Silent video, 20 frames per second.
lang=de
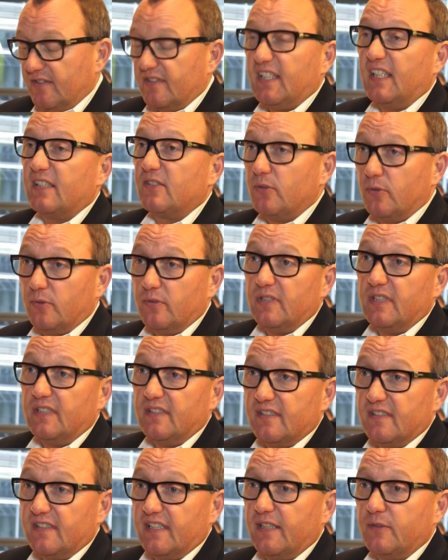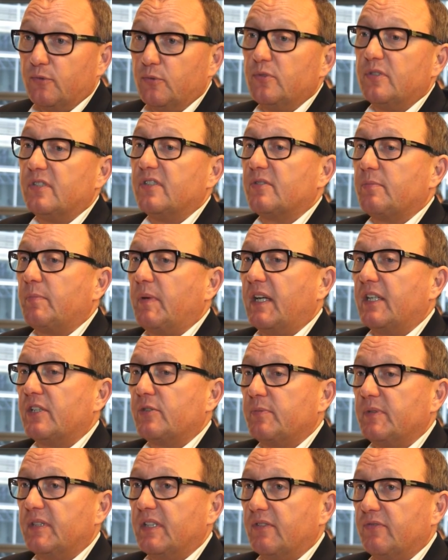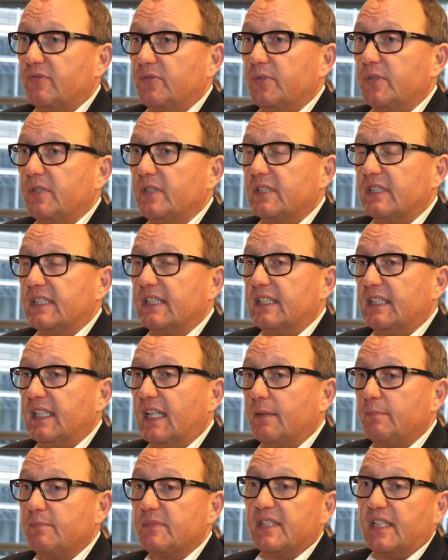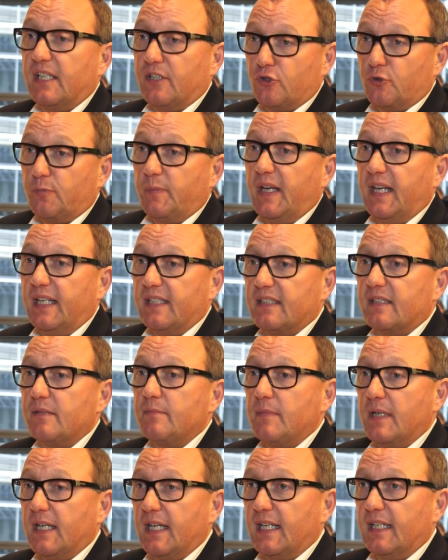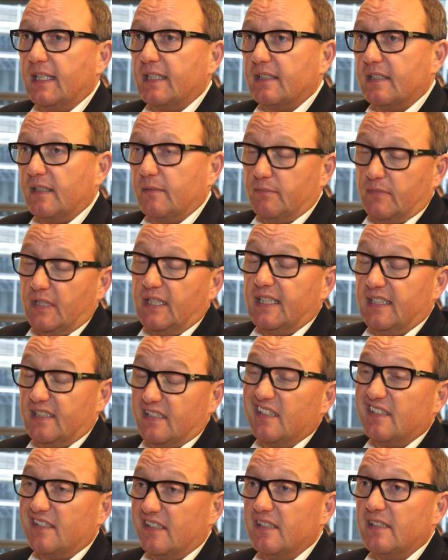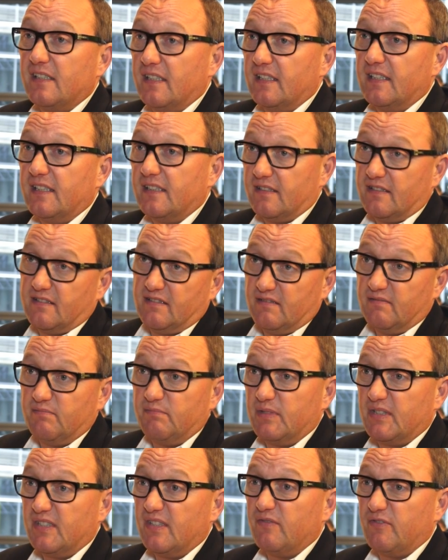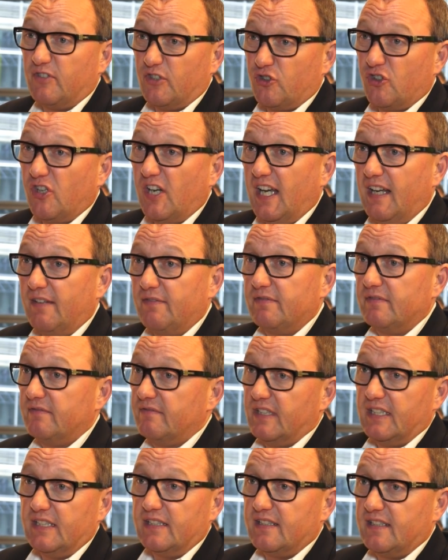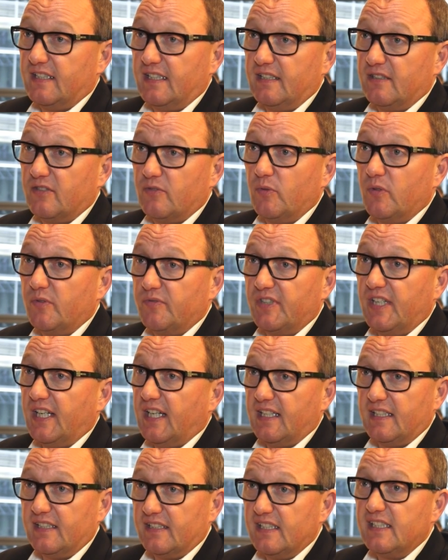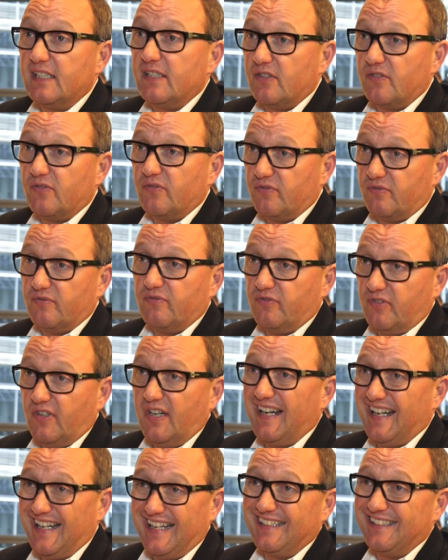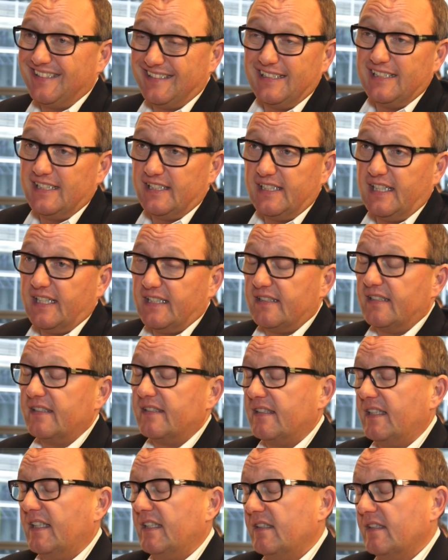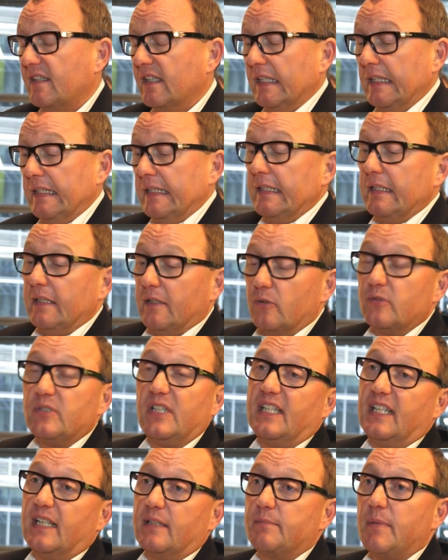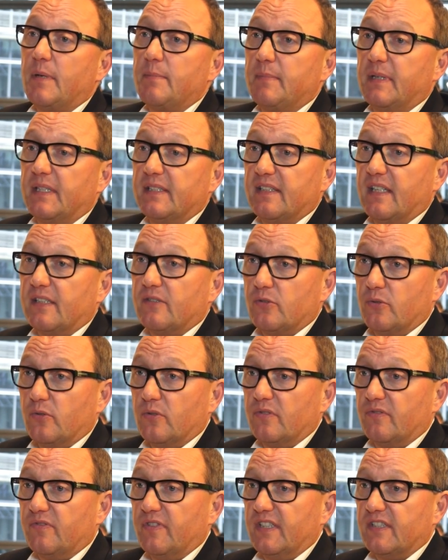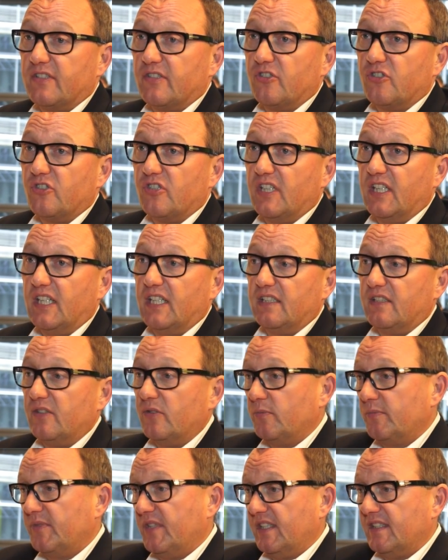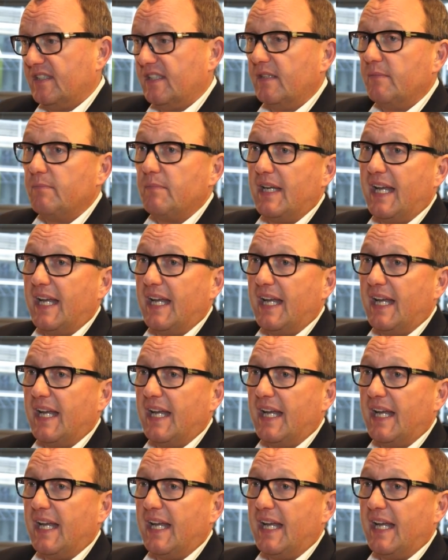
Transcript: Saturn ist ein sehr gutes Beispiel dafür. Die haben sehr spät gemerkt, haben eigentlich das Internet ein bisschen verschlafen, waren 10, 12 Jahre nicht vorhanden, nicht existent. Und dann hat man bei Saturn festgestellt, die Umsätze im